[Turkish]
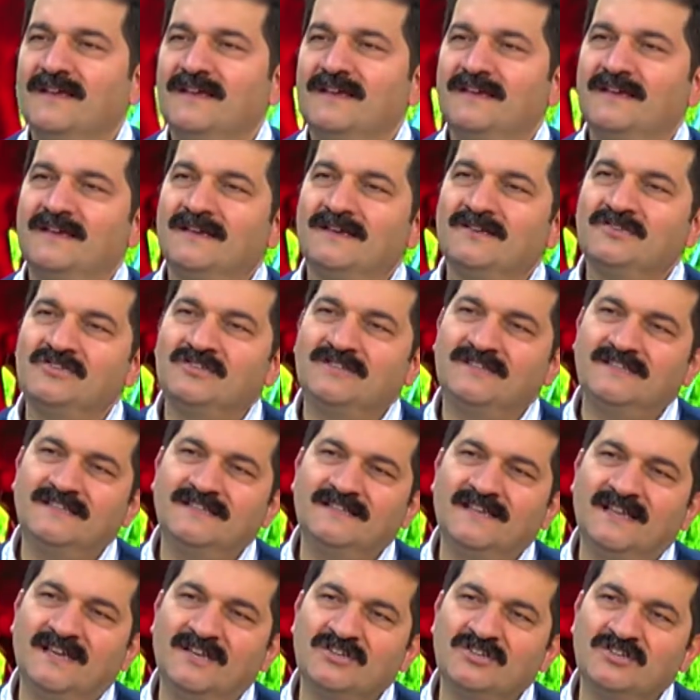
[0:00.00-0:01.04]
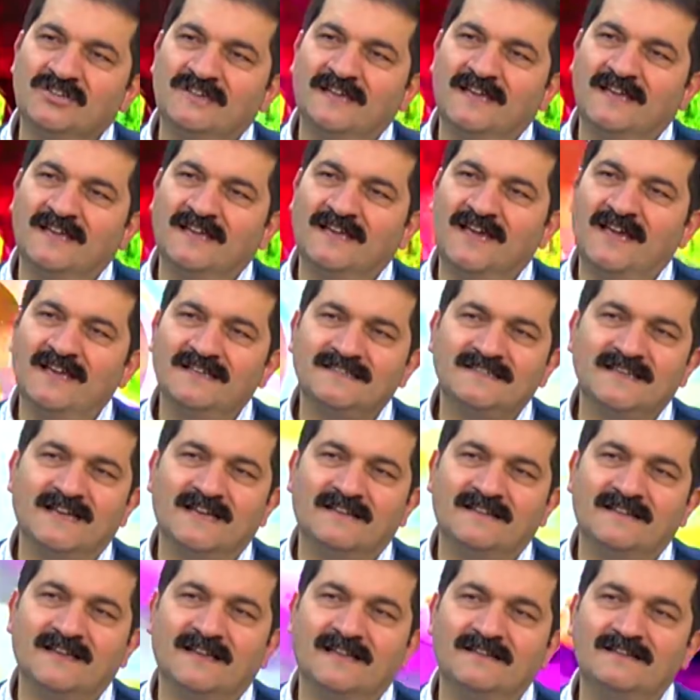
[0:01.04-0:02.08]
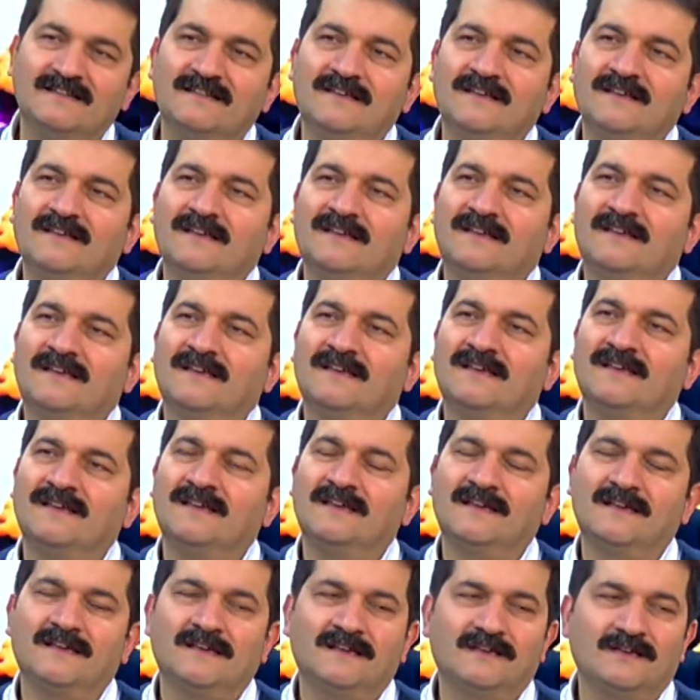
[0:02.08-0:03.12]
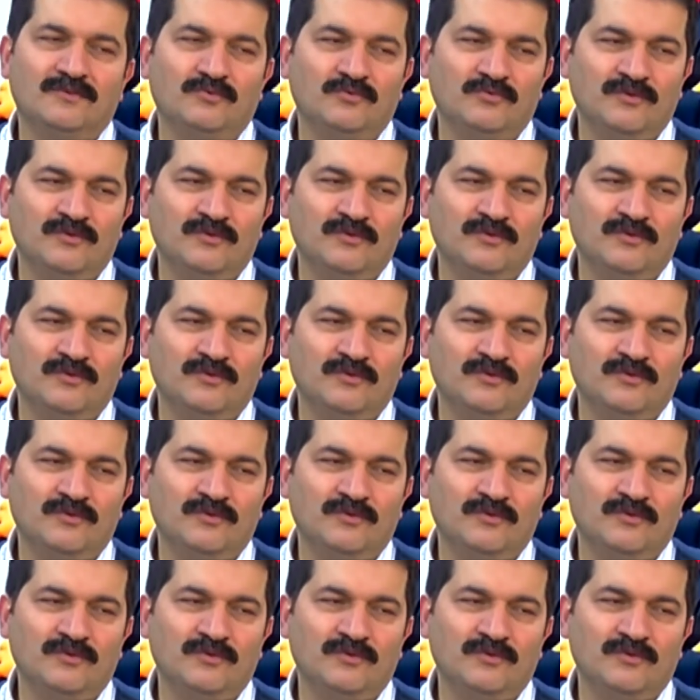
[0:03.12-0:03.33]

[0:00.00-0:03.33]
e, ciddi derecede gerçekten e,